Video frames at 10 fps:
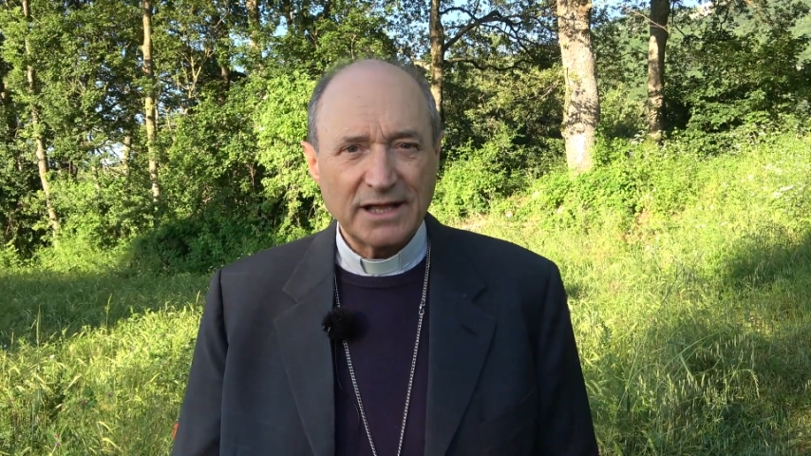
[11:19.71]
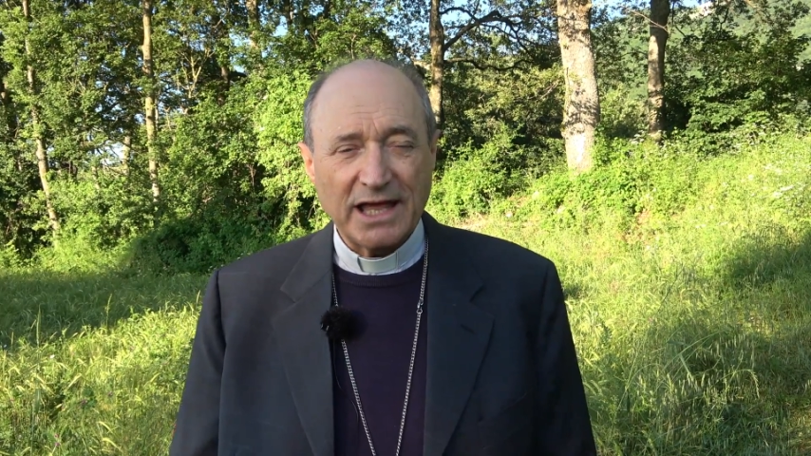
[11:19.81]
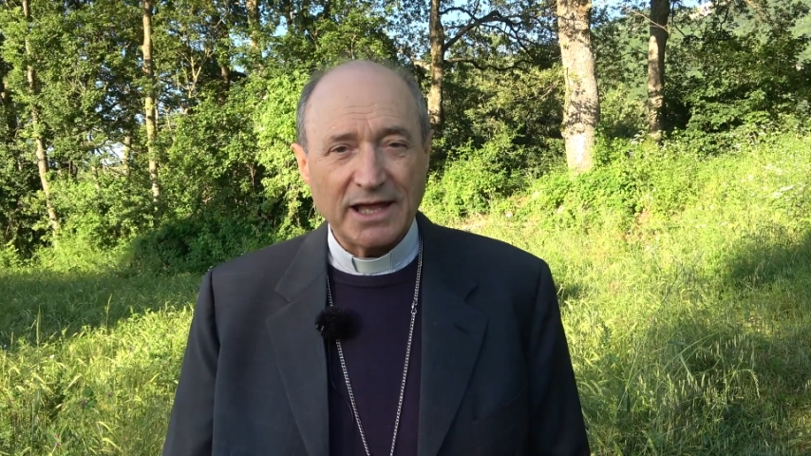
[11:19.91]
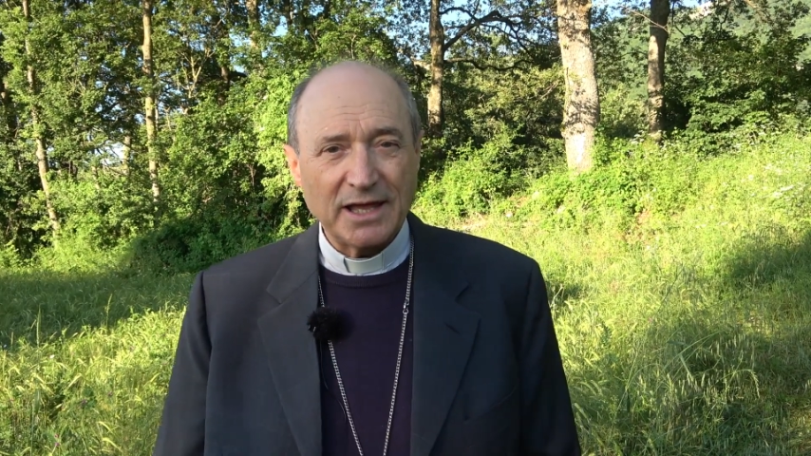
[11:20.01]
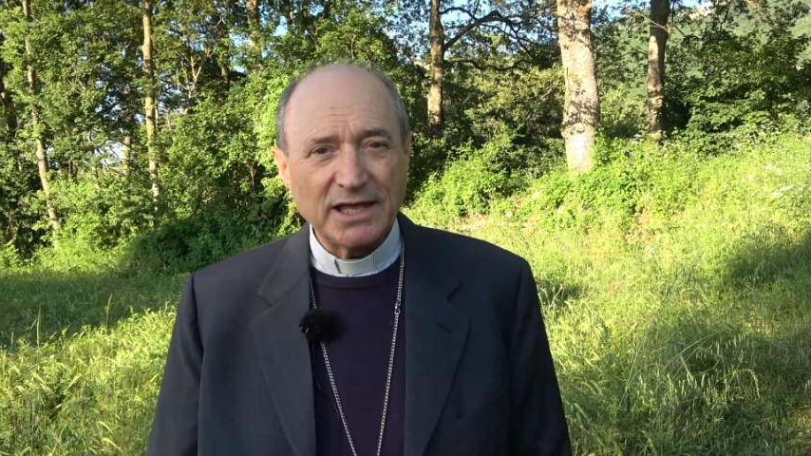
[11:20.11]

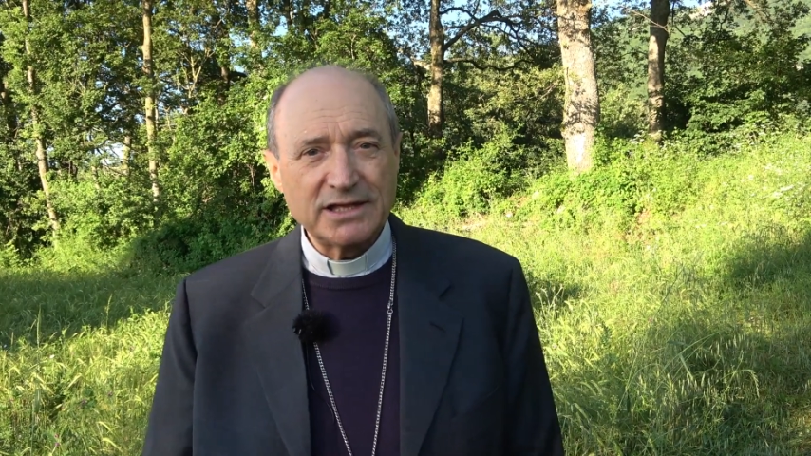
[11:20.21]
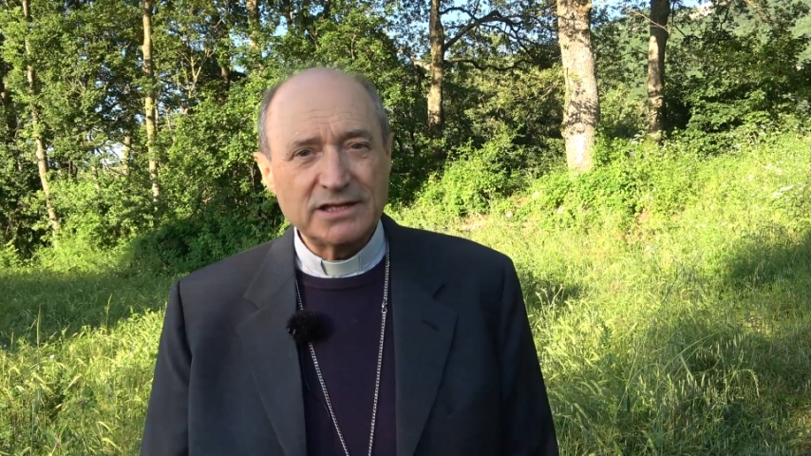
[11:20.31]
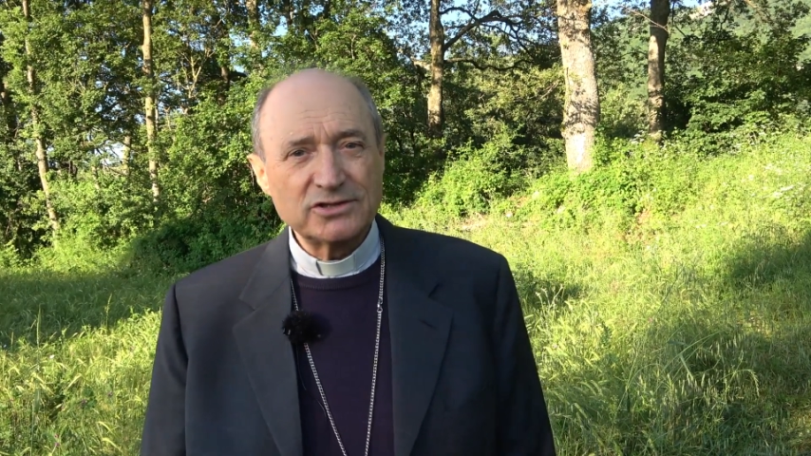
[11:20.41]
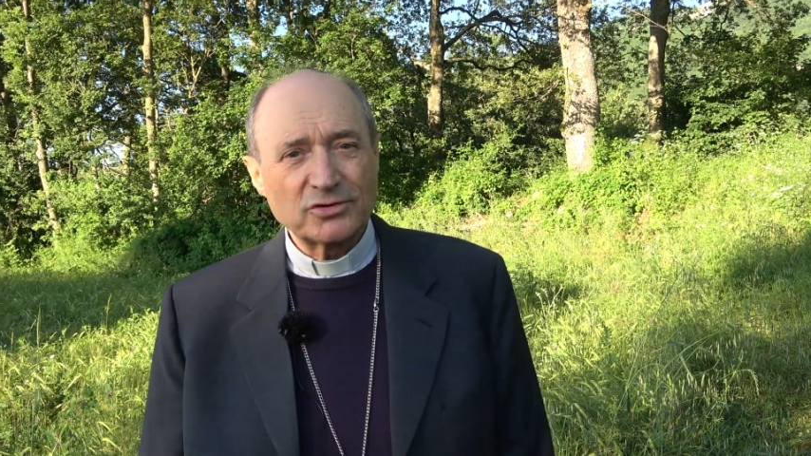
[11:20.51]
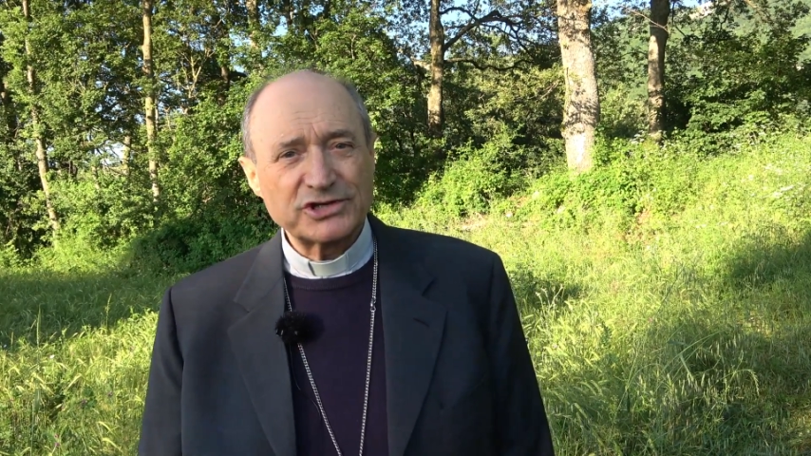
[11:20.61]
E
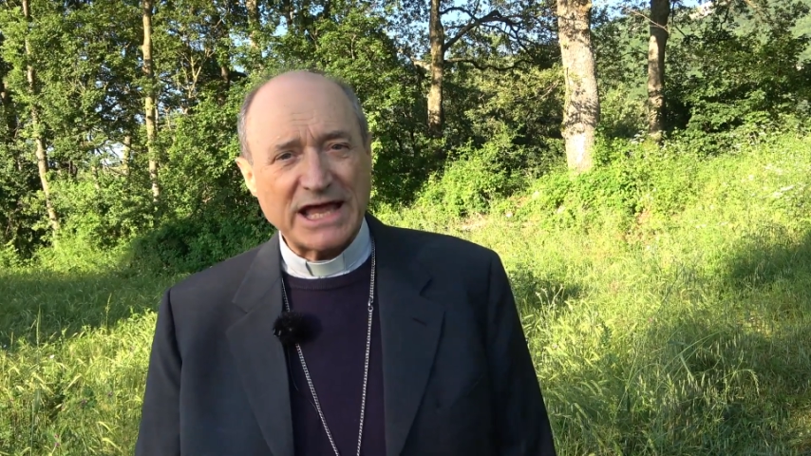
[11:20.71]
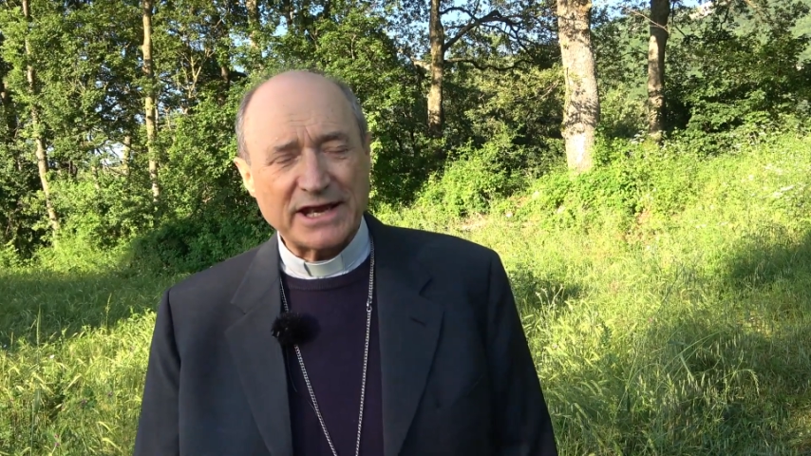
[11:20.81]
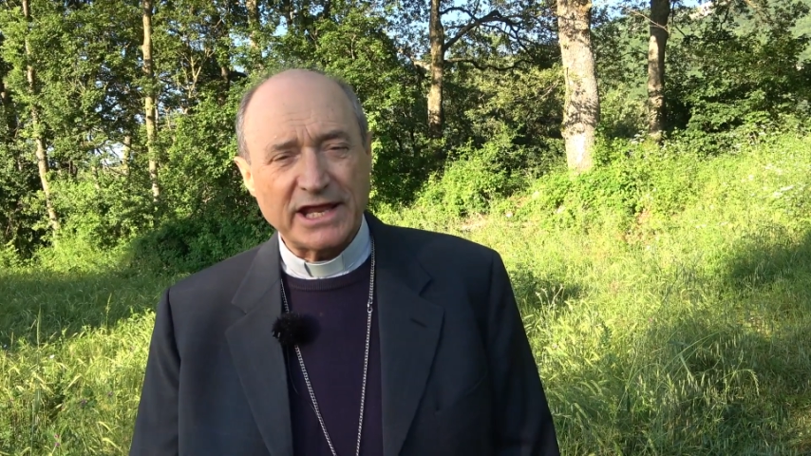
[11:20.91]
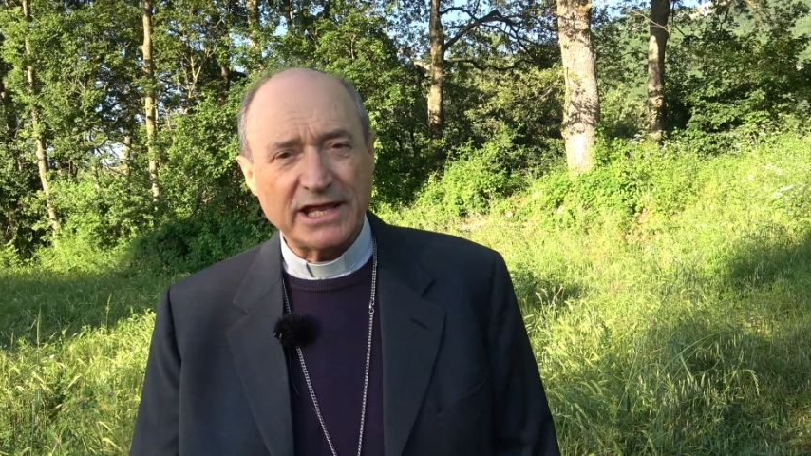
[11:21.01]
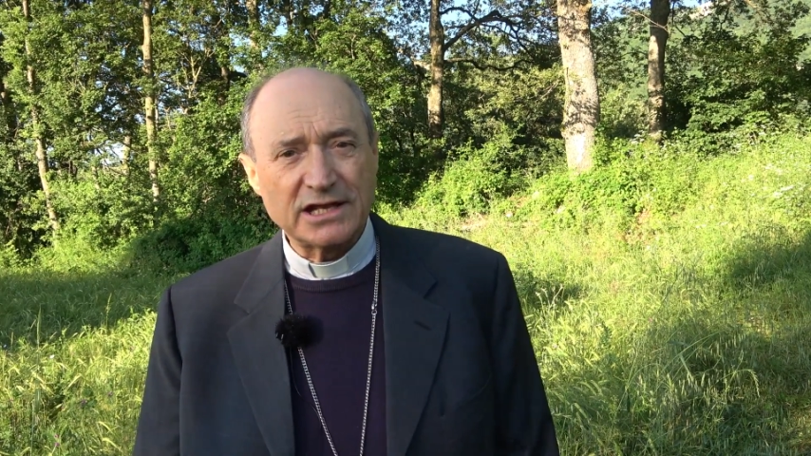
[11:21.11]

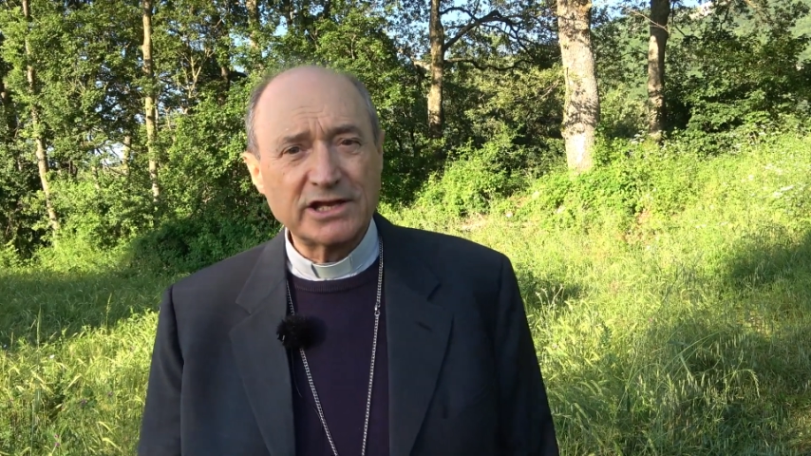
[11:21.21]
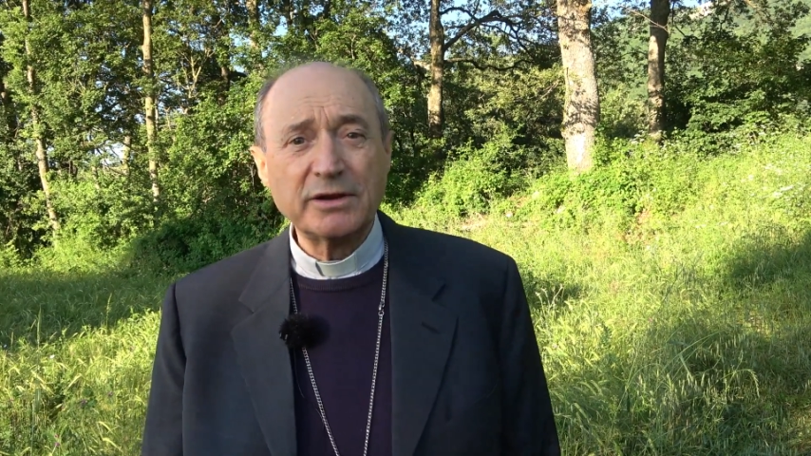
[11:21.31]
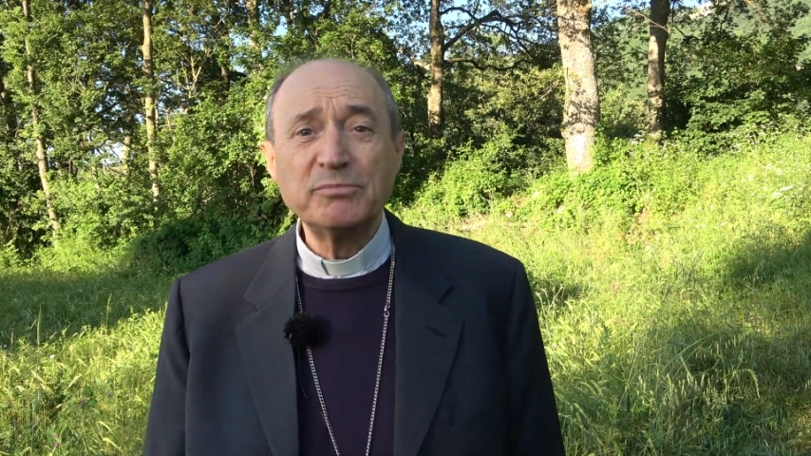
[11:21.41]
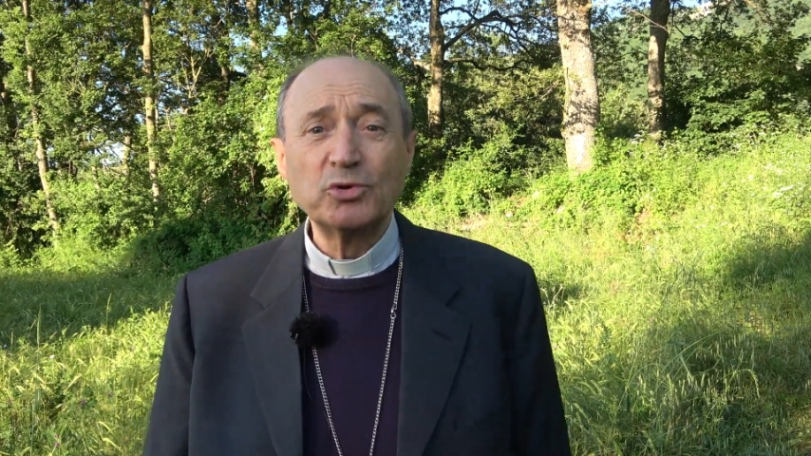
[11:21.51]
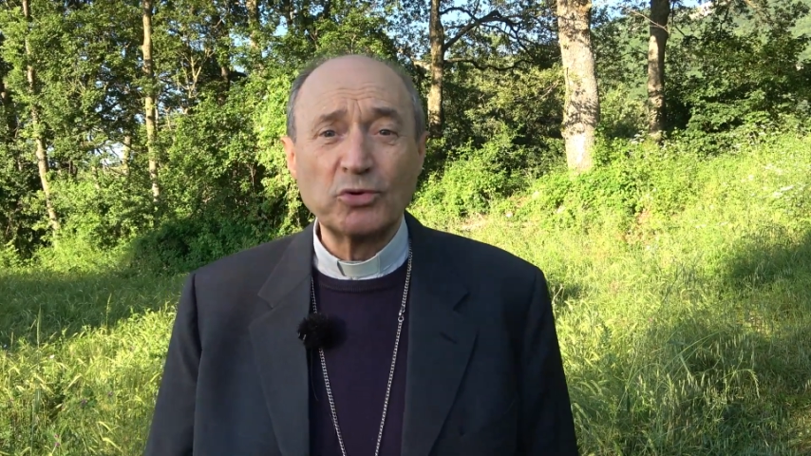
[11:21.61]
indossare il
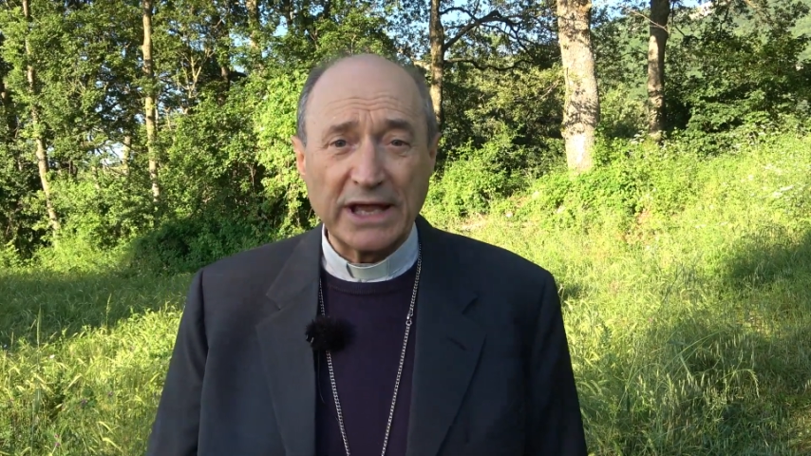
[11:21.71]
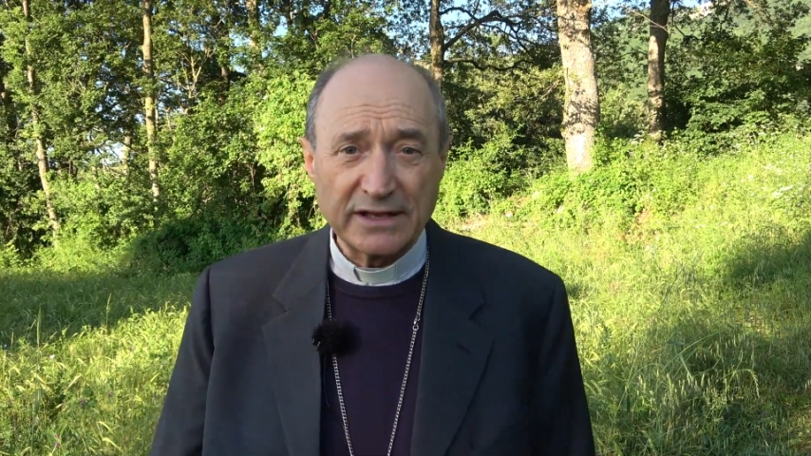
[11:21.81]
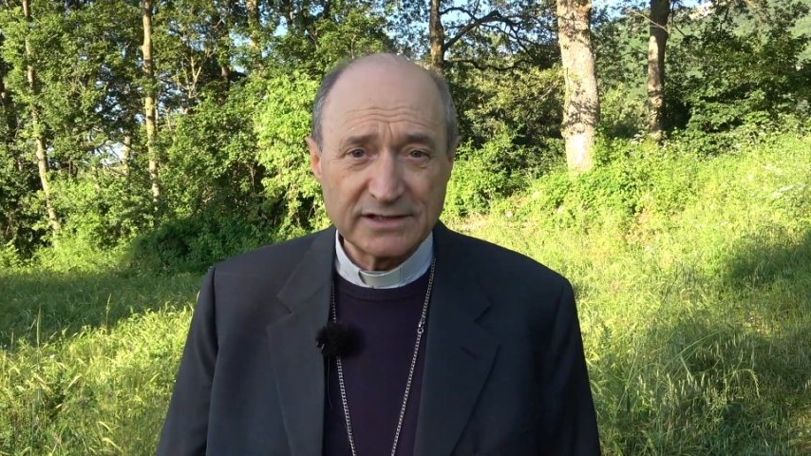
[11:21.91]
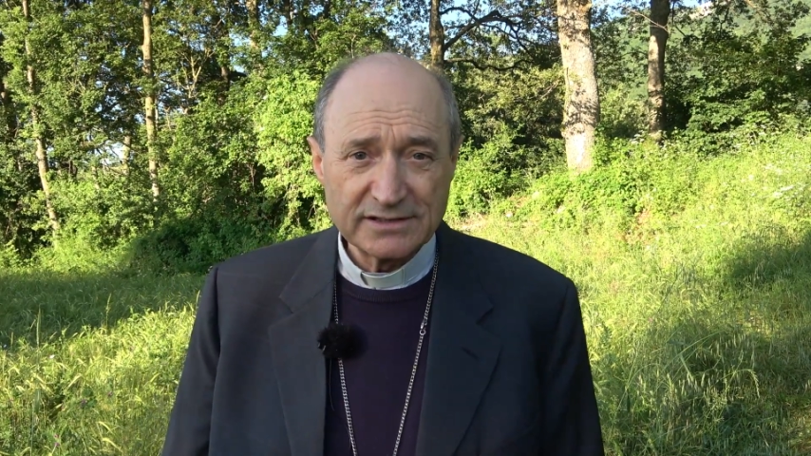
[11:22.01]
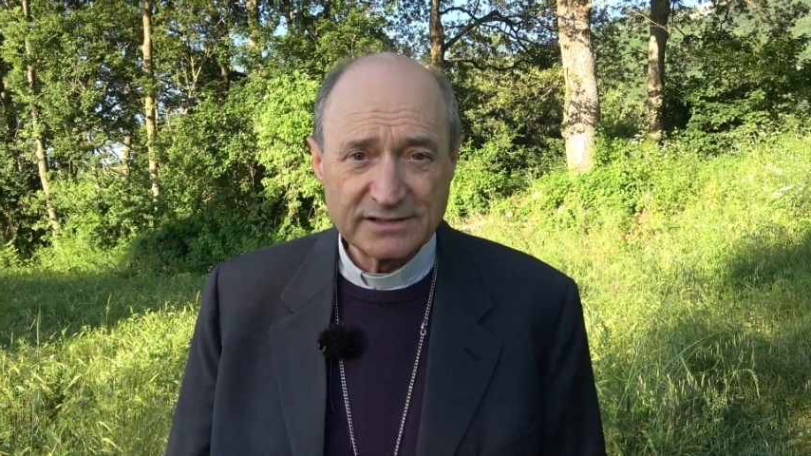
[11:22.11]
grembiule,